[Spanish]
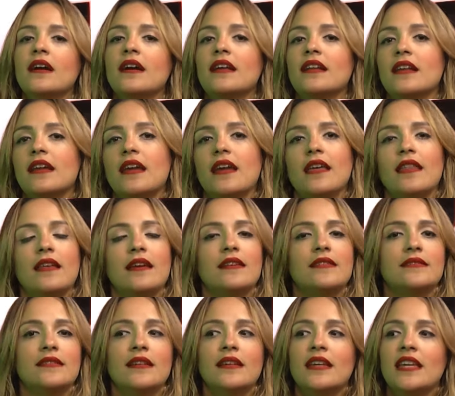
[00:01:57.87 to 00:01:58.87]

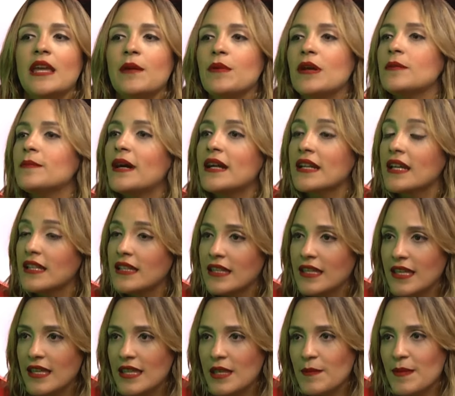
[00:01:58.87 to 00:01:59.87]
redes, email
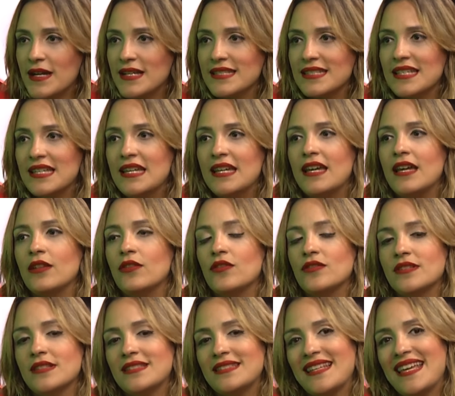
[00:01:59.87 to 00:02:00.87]
marketing y demás.
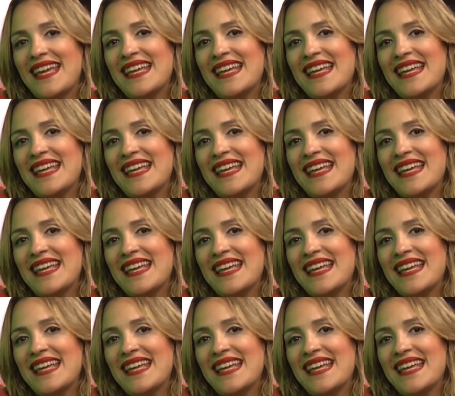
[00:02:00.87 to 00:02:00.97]
Entonces,